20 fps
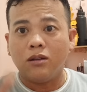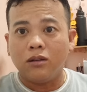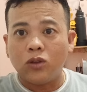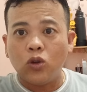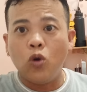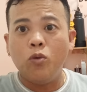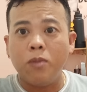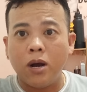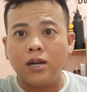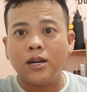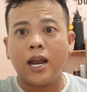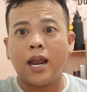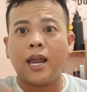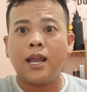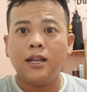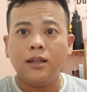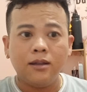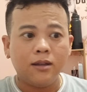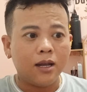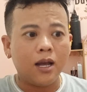tôi 10
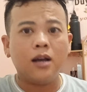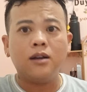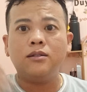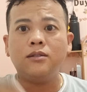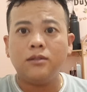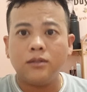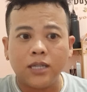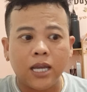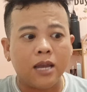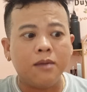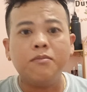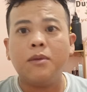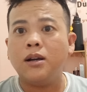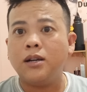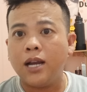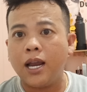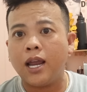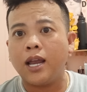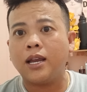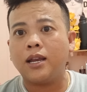ngàn ừ chị 10
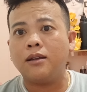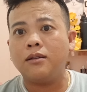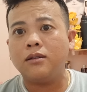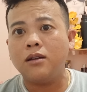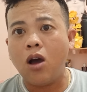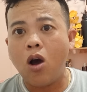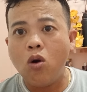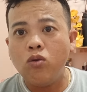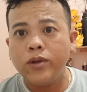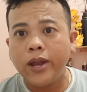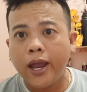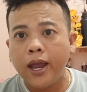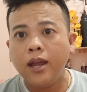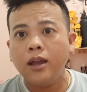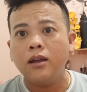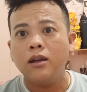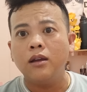ngàn đô nha